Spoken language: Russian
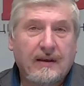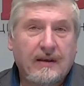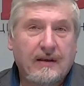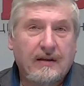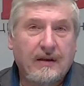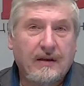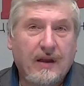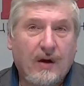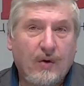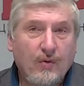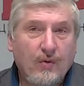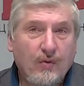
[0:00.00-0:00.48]

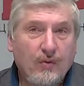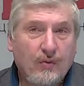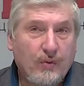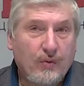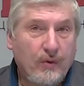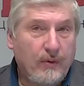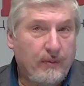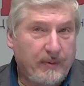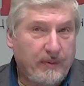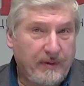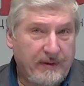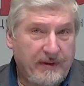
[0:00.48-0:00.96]
науку
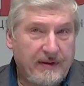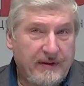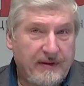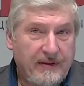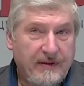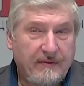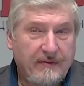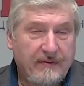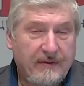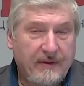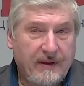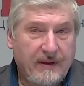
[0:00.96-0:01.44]
и
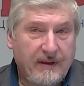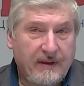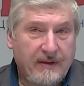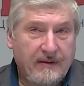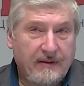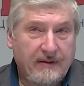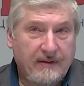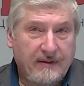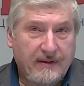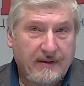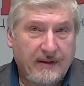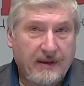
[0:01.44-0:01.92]
позитивное
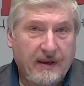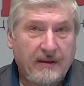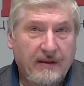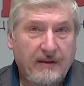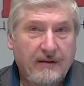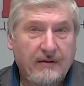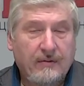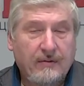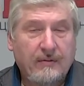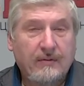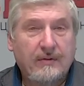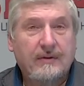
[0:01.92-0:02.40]

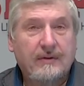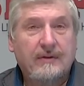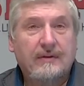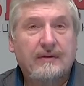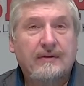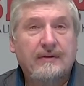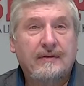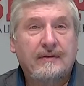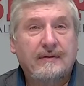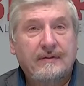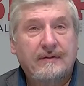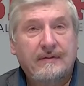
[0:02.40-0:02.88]
знание, то есть
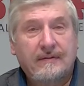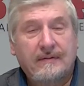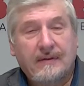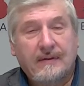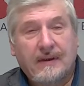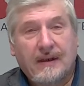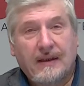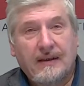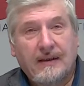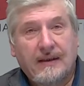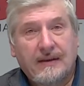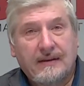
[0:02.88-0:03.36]

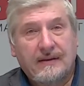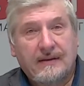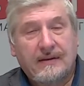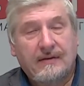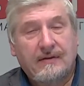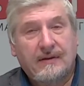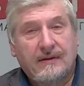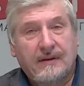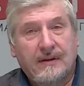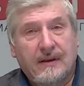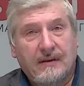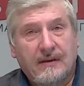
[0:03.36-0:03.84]
конец
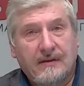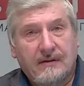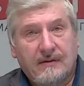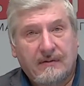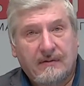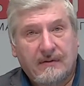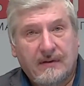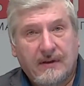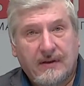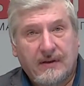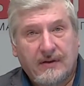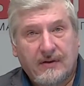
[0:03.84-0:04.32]

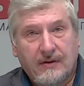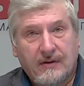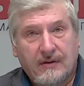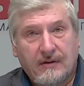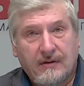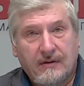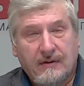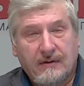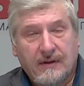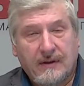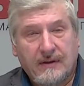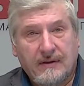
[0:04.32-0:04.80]
19-го, начало
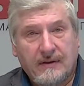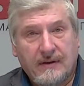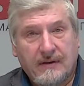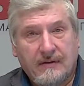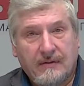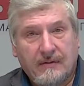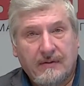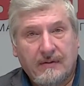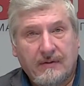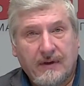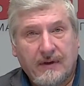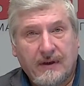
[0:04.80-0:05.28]
20
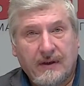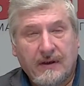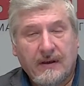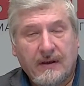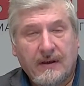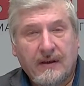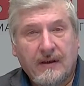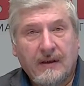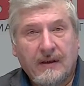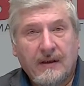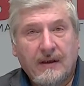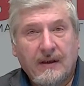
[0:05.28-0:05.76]
века –
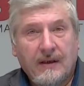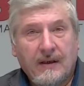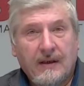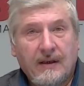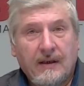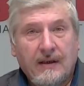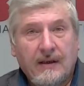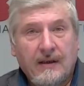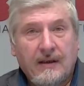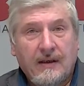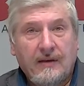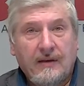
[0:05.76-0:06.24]

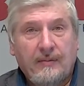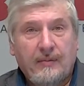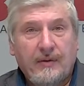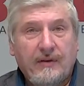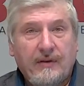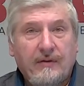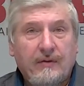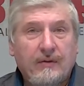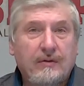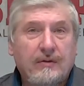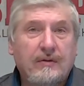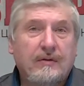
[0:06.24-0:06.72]
и
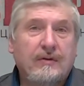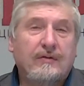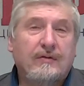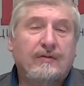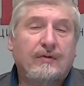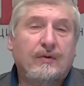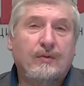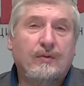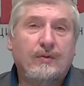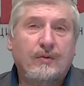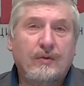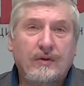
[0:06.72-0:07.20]
привел к
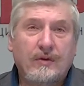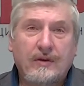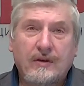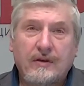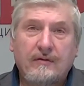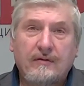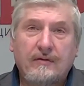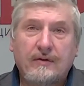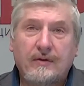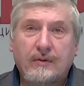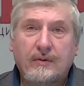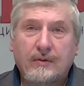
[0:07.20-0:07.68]

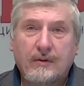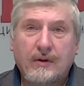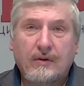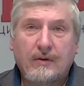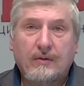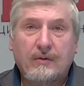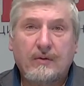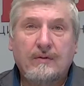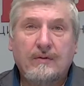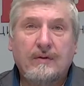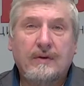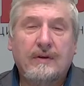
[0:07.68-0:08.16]
формулированию
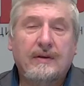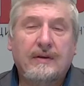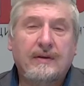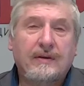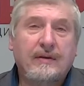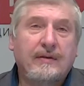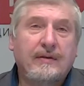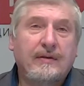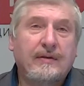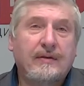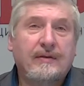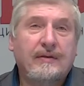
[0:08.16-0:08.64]
такого
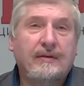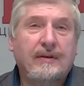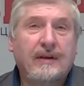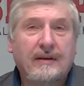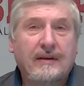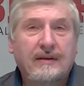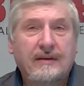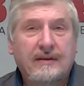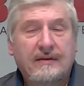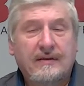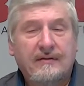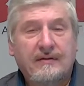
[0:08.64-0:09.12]
так
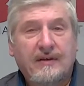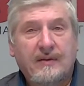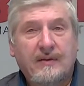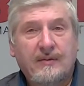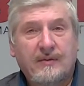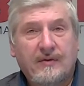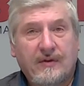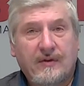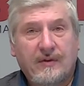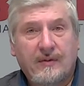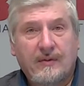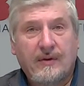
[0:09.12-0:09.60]

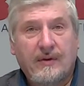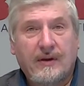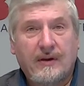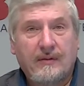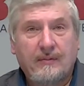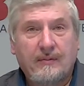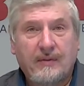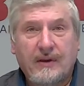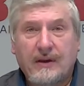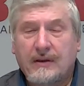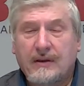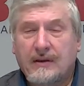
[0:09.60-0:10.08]
называемого
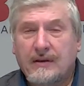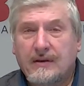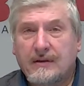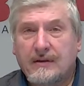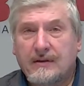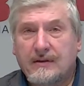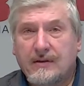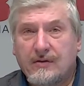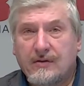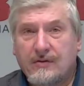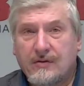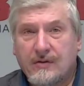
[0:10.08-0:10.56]

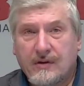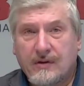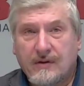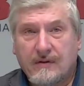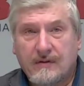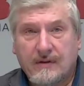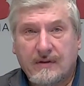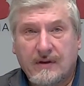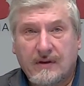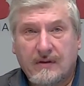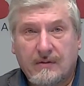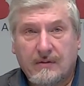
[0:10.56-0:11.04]
биогенетического
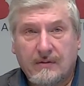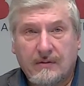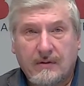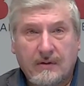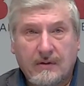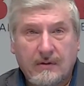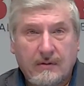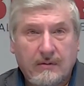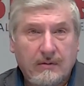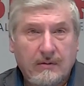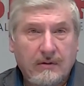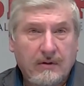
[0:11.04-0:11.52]
закона,
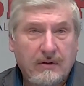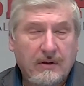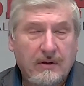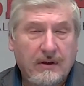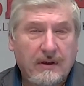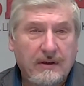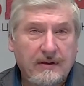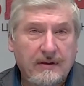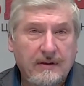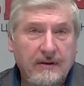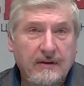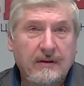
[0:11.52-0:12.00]
который
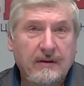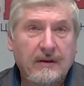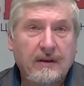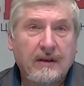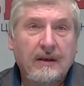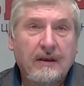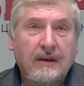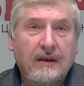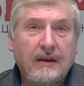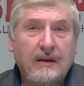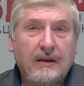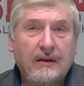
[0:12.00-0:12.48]
гласит,
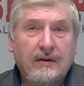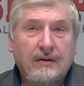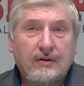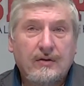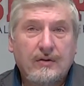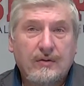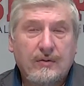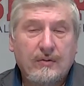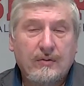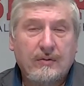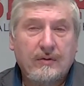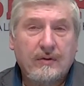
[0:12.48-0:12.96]

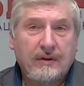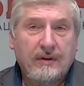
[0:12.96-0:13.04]
что